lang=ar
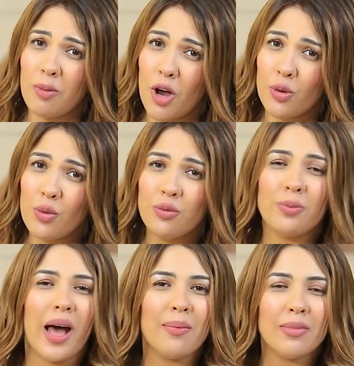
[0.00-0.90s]
المعروف
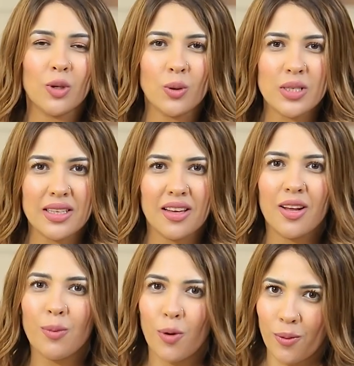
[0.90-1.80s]
محمد حسني
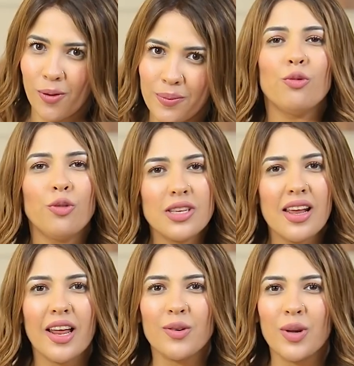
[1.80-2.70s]
البابا
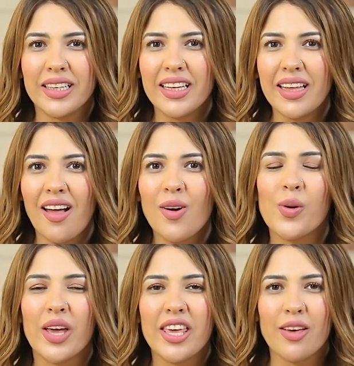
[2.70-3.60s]
وانفصل عن والدتها
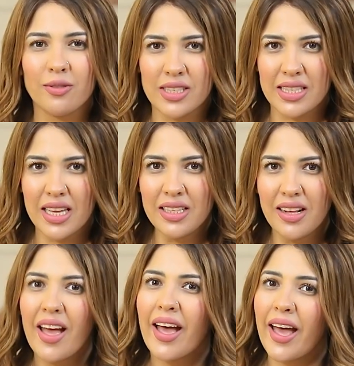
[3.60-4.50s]
وهي في سن
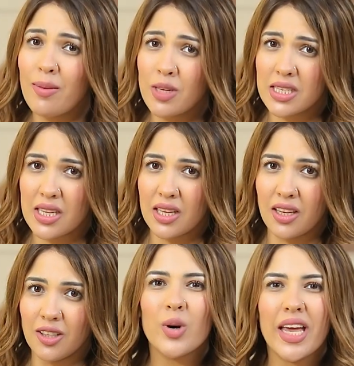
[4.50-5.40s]
خمس سنين
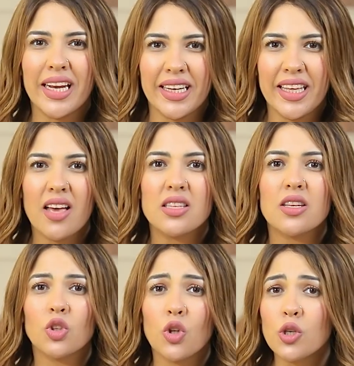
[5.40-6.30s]
وكان ليها
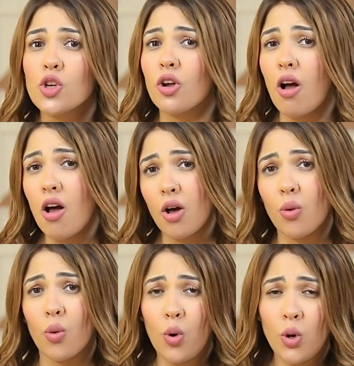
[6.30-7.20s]
16 أخ
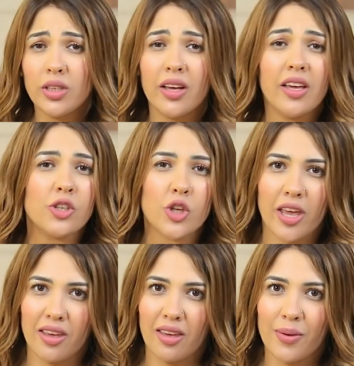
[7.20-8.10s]
وأخت غير
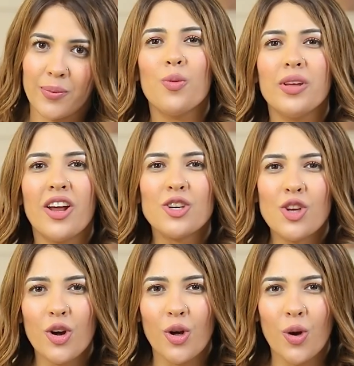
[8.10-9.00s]
شقايق ومن
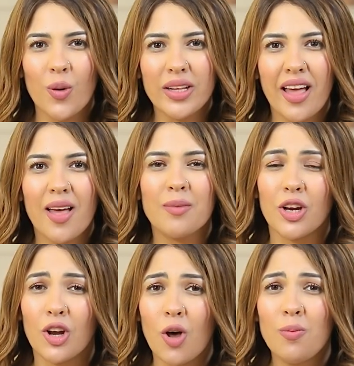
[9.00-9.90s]
أشهر إخواتها من
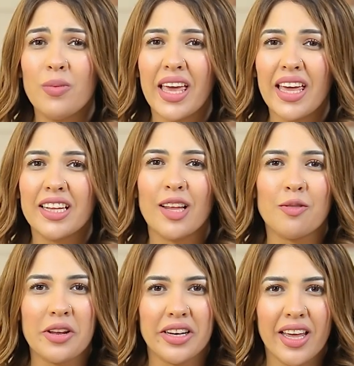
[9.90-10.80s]
الأب كانت
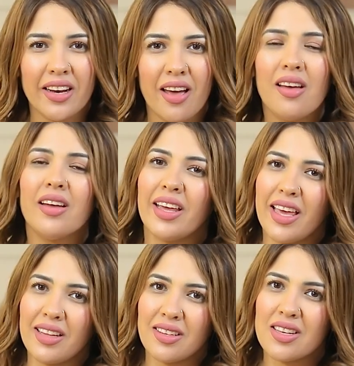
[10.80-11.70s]
الفنانة
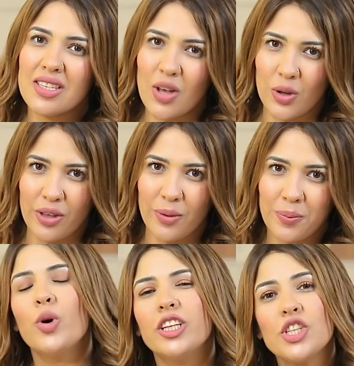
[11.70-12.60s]
نجاة الصغير
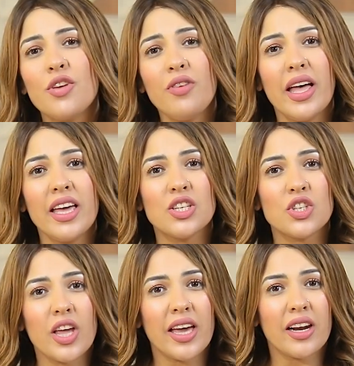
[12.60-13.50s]
واكتشفها
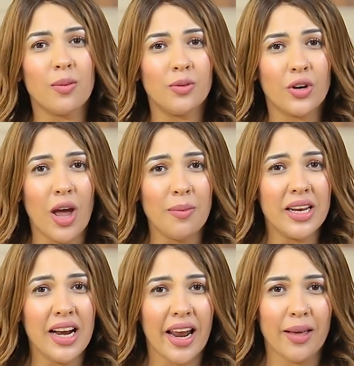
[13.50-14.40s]
الشاعر عبد
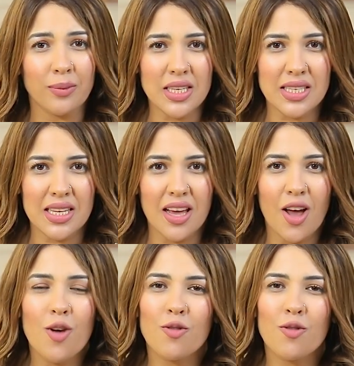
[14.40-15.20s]
الرحمن الخميسي